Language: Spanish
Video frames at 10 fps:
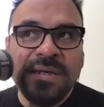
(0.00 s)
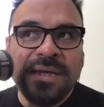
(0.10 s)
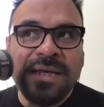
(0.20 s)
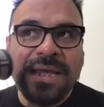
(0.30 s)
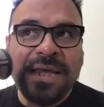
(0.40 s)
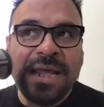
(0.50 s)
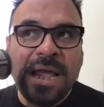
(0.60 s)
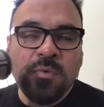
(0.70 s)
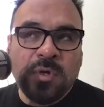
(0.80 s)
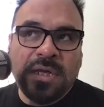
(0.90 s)
que
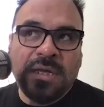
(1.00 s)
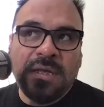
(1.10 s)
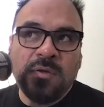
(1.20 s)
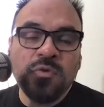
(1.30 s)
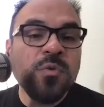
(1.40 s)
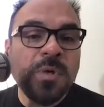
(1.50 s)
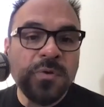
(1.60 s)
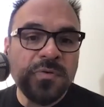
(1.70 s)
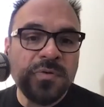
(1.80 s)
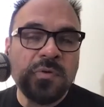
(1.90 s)
aunque los
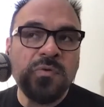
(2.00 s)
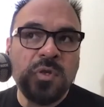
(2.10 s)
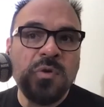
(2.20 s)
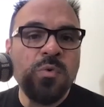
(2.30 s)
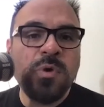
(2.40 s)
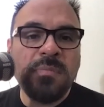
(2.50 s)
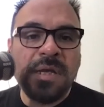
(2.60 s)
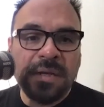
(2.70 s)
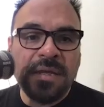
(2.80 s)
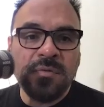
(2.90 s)
números continúan
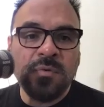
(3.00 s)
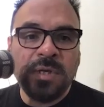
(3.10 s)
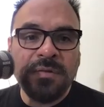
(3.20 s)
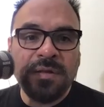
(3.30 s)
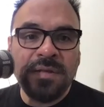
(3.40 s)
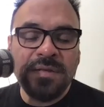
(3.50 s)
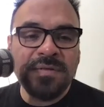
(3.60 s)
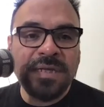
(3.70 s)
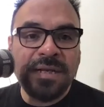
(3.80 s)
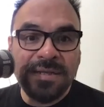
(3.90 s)
marcando una
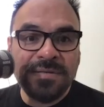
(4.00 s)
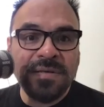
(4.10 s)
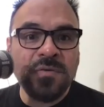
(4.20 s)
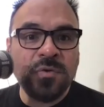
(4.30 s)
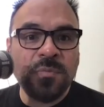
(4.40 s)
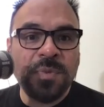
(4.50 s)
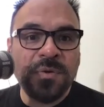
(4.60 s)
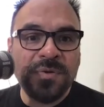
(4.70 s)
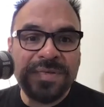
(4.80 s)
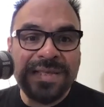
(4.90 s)
tendencia al descenso,
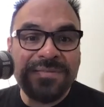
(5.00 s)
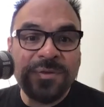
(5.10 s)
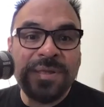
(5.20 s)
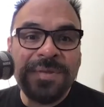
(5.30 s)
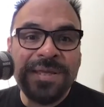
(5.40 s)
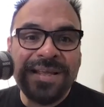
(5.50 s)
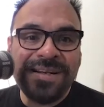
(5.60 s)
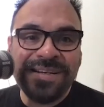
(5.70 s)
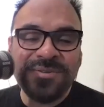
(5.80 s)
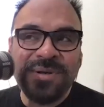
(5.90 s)
pero está todavía el
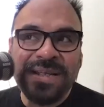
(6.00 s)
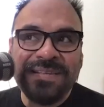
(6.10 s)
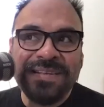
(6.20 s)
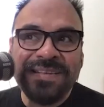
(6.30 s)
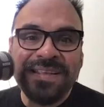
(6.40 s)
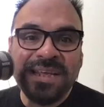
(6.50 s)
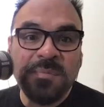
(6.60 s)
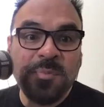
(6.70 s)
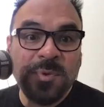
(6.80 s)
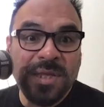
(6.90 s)
riesgo latente de que
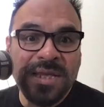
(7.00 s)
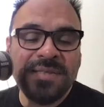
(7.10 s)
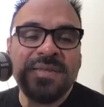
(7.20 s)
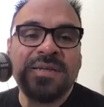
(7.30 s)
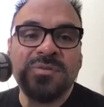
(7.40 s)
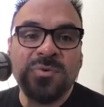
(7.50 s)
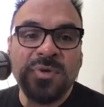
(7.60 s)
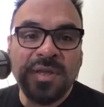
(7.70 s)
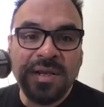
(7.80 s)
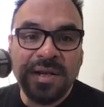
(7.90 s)
pudiese
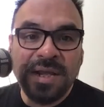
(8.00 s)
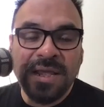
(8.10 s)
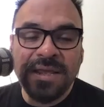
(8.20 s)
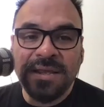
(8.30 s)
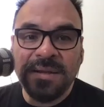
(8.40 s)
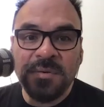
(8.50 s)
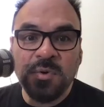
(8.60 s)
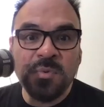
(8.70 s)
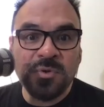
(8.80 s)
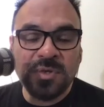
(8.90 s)
resurgir eh,
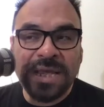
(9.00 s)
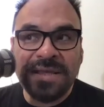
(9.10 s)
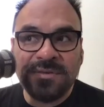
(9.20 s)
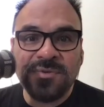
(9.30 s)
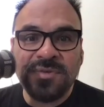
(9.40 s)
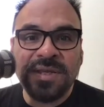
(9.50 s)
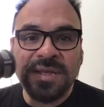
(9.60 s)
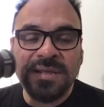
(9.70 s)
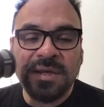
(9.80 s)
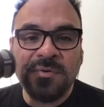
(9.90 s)
nuevos casos
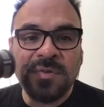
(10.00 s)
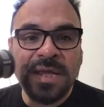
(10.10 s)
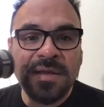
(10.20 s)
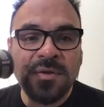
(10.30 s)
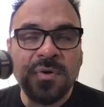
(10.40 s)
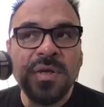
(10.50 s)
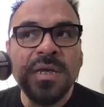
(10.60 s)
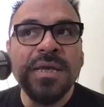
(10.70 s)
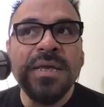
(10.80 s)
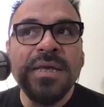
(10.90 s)
de, contagio.
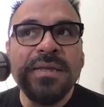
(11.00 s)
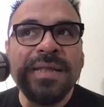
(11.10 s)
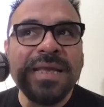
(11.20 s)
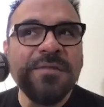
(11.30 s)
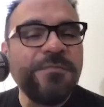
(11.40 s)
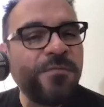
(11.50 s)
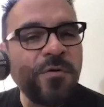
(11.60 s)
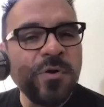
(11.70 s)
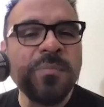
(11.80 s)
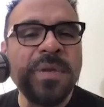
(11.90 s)
¿De qué
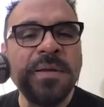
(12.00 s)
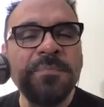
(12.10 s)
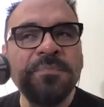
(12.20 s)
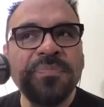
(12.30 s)
forma